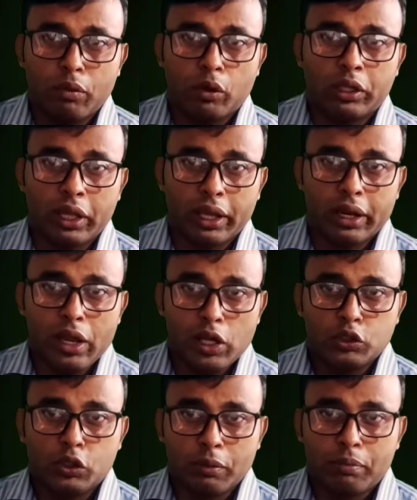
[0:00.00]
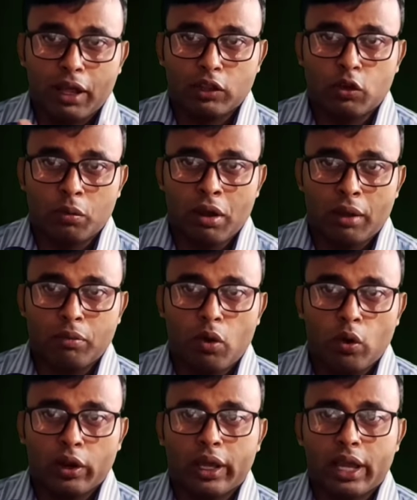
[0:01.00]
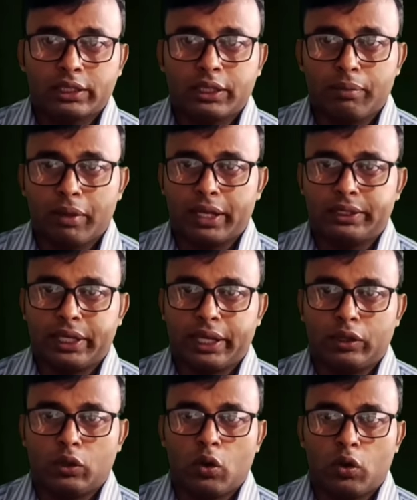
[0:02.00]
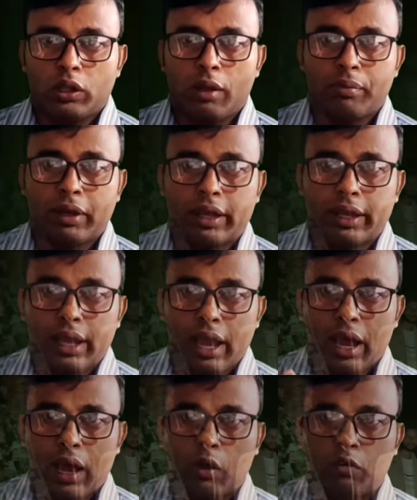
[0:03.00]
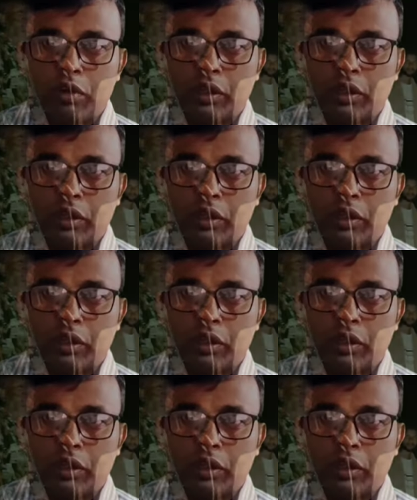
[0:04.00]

মথের যদি প্রাদুর্ভাব অনেকাংশে বেড়ে যায় তখন আপনাকে আলোকপাত